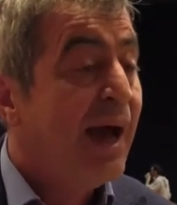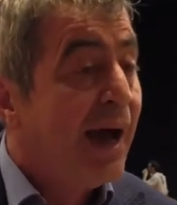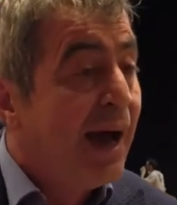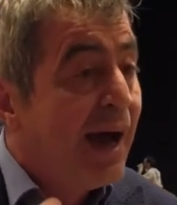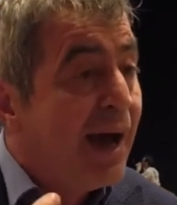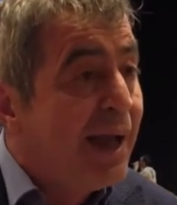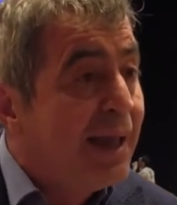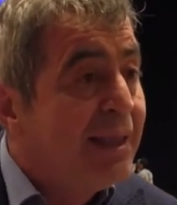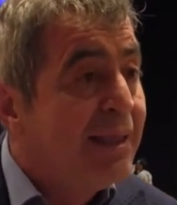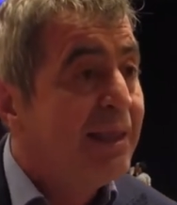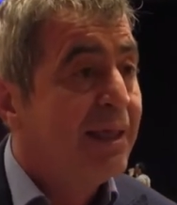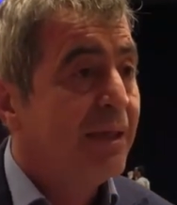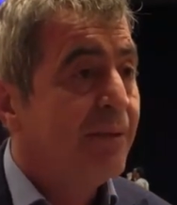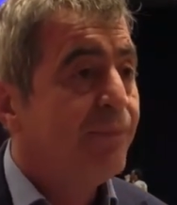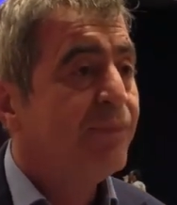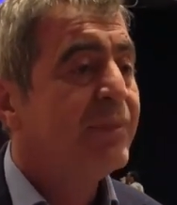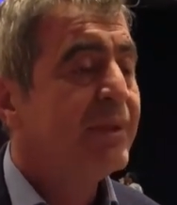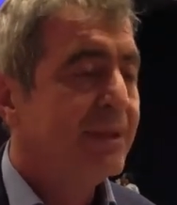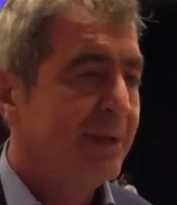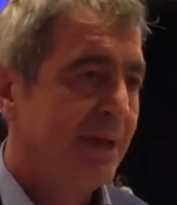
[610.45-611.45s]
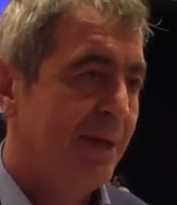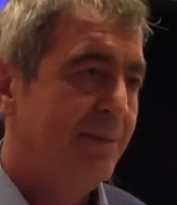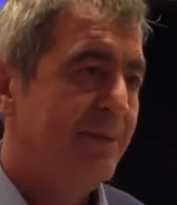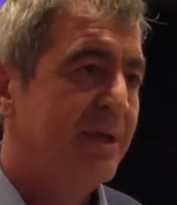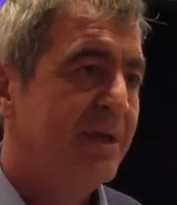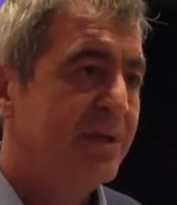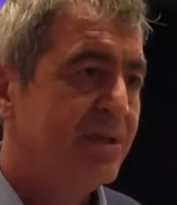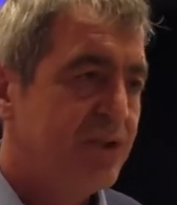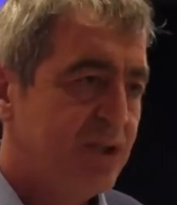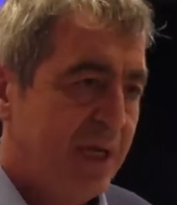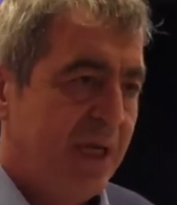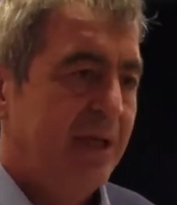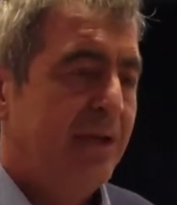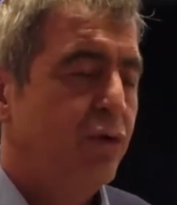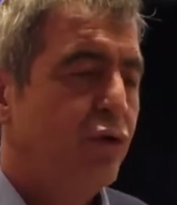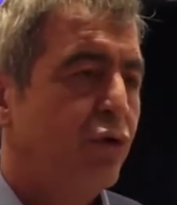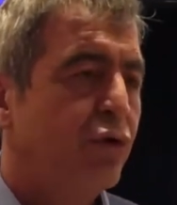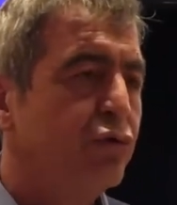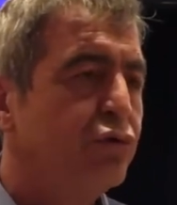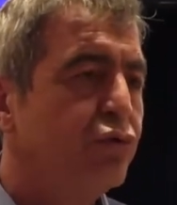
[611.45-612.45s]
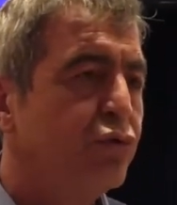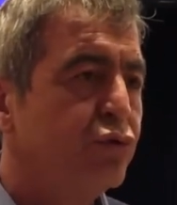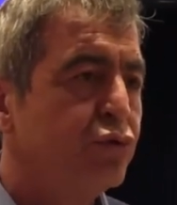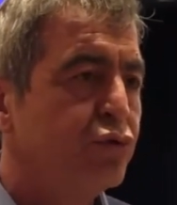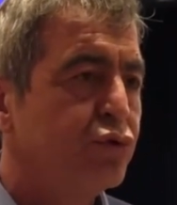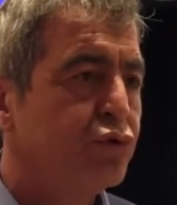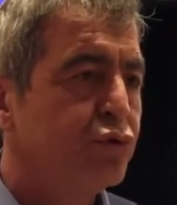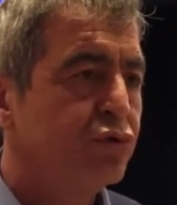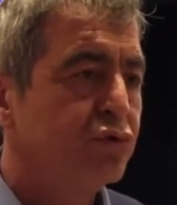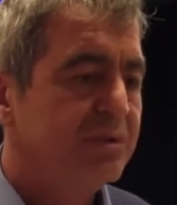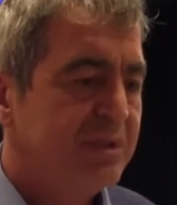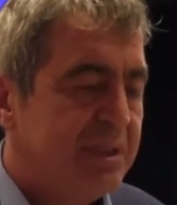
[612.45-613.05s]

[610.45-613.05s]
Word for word: Hangi? Tabii şehir yoğunluğunu düşünün.